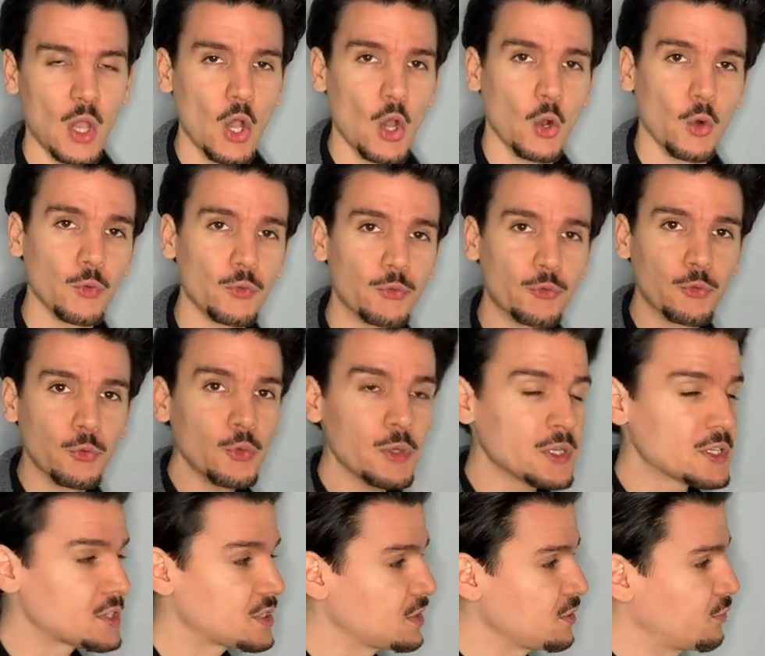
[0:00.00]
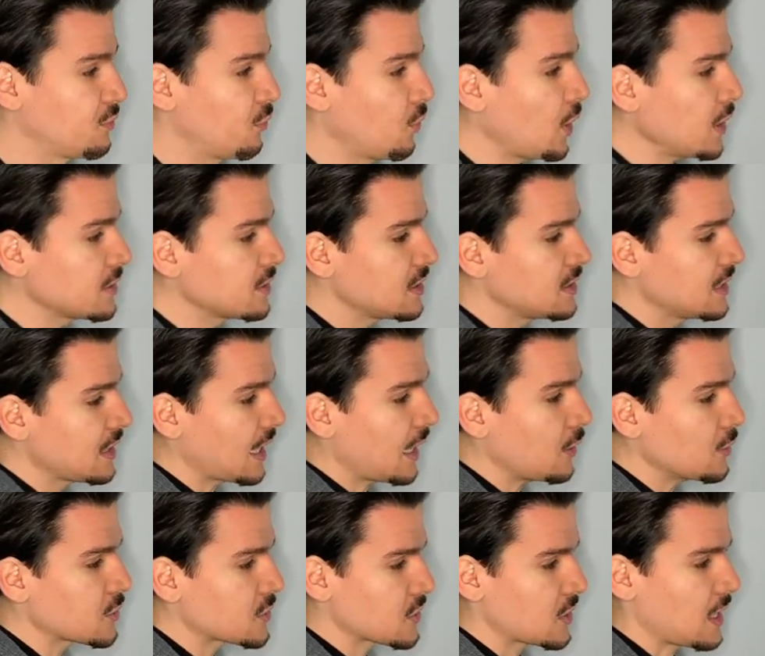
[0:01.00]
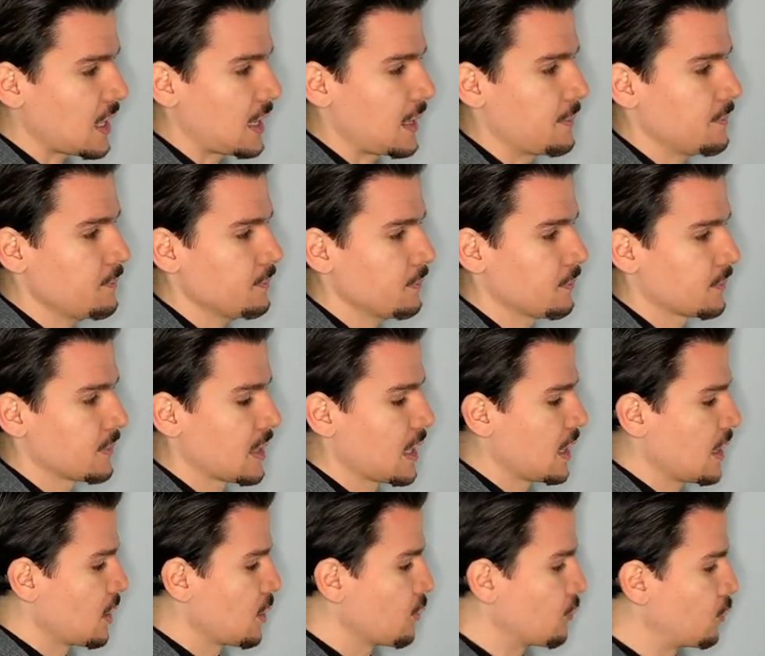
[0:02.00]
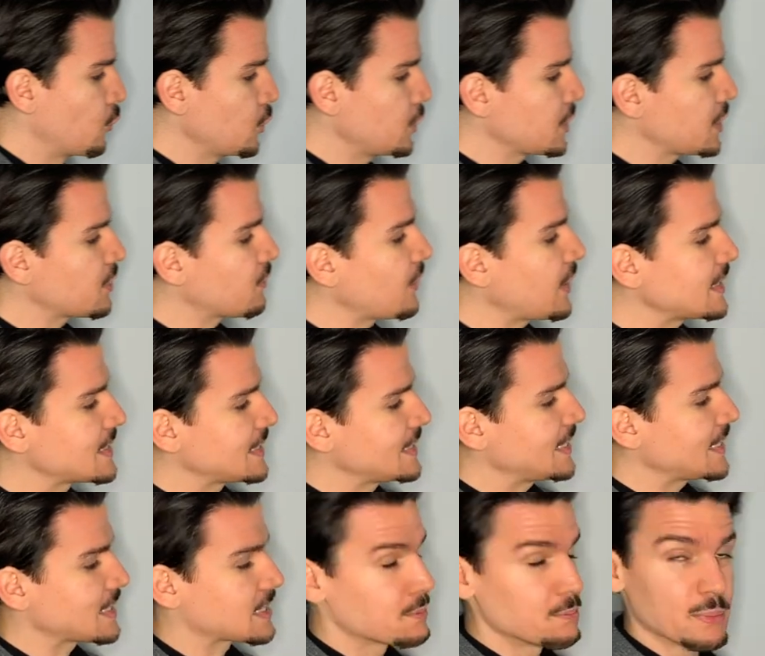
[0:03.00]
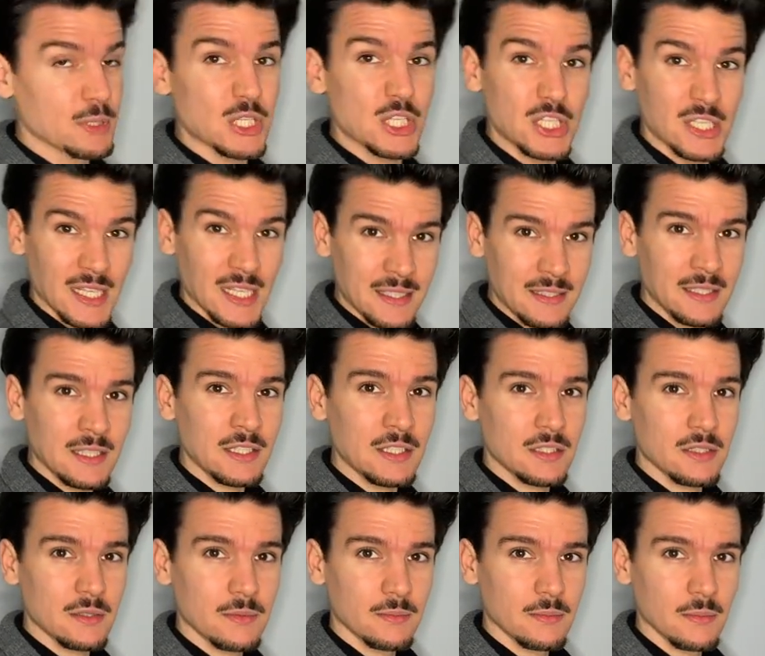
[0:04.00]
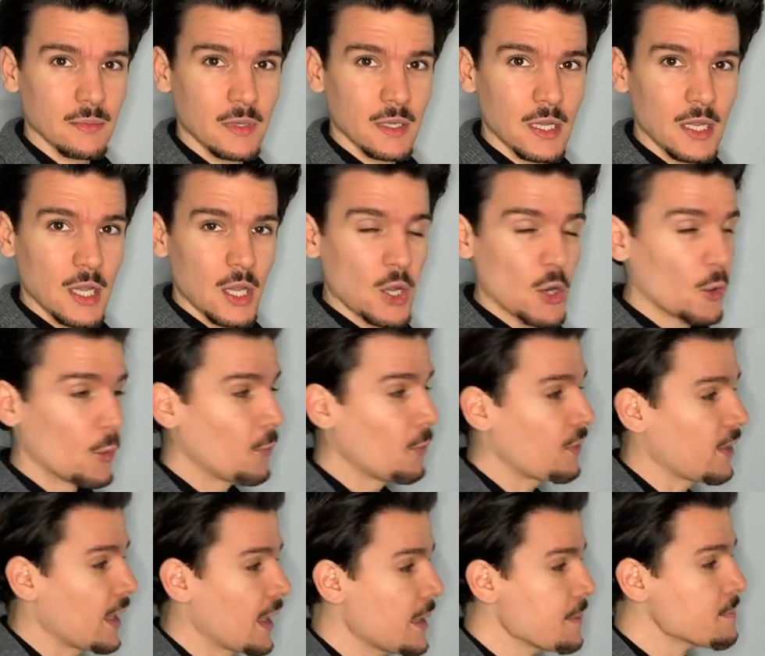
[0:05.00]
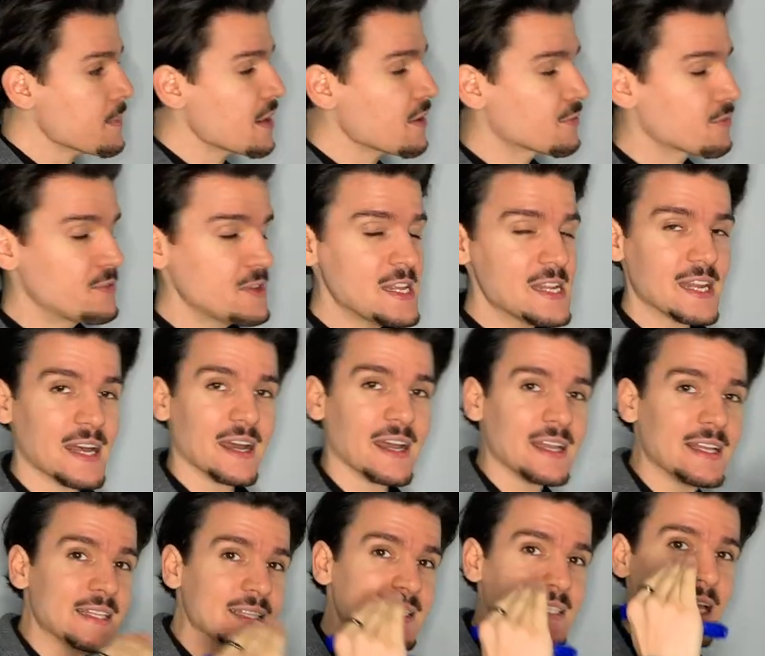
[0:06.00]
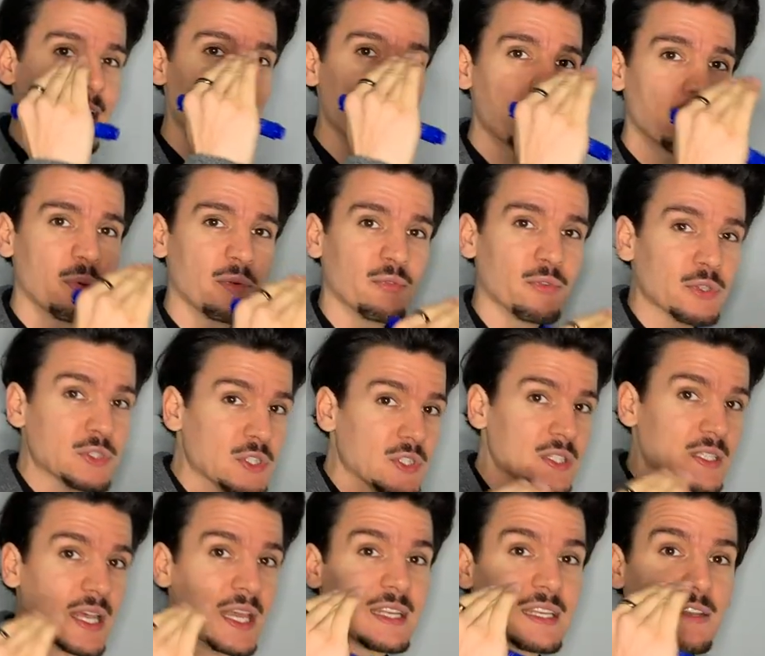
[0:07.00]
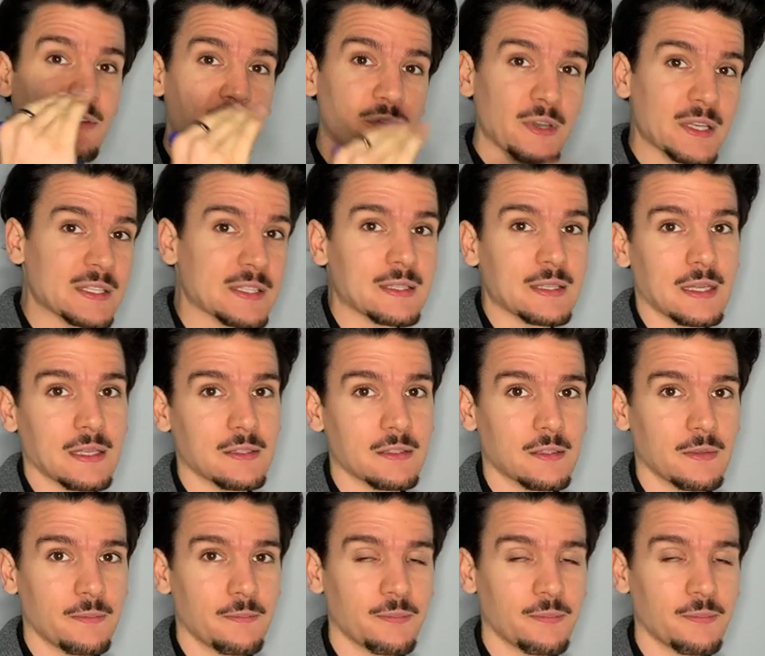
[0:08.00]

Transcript: Und durch die Worte, die rauskamen, wurde quasi das bestätigt und immer wieder in seinem Bewusstsein gefestigt.